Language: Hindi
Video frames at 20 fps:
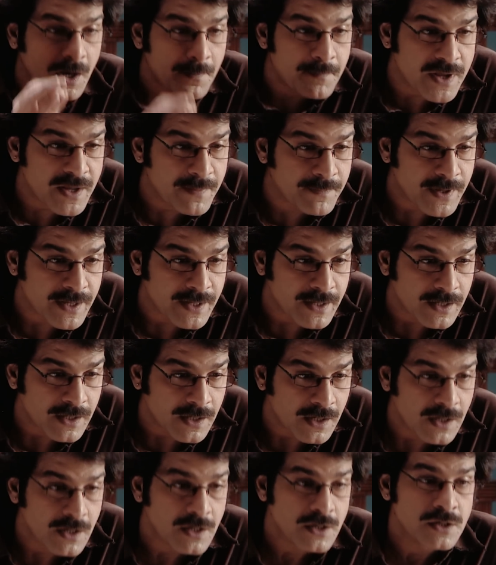कभी
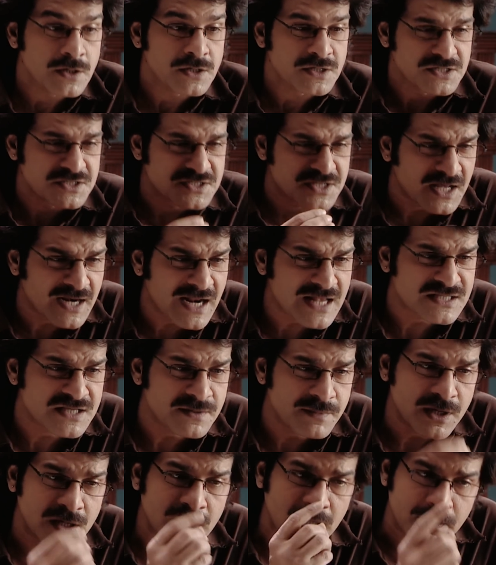भी जरा
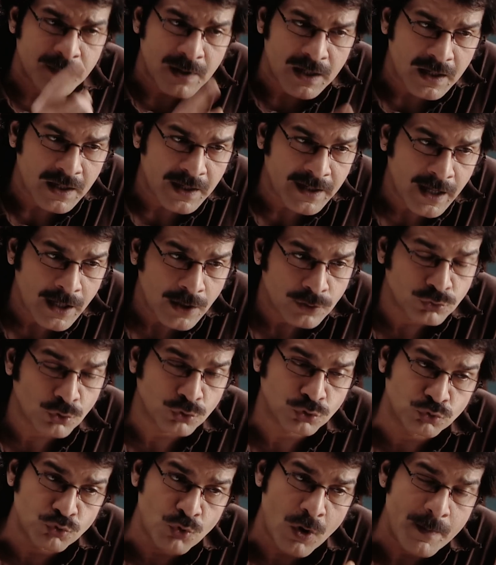से भी गड़बड़ लगे तो
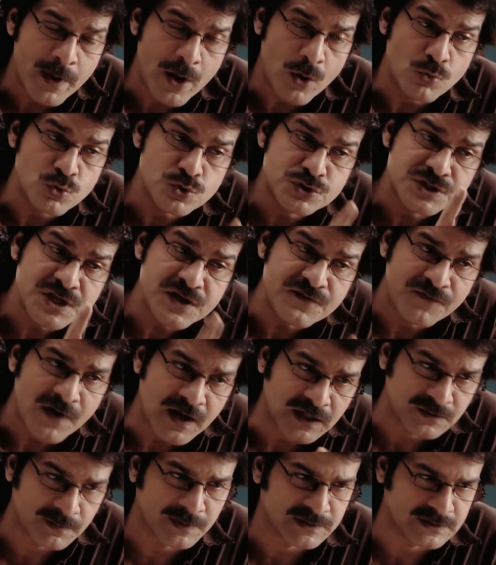तू हमें उसी वक्त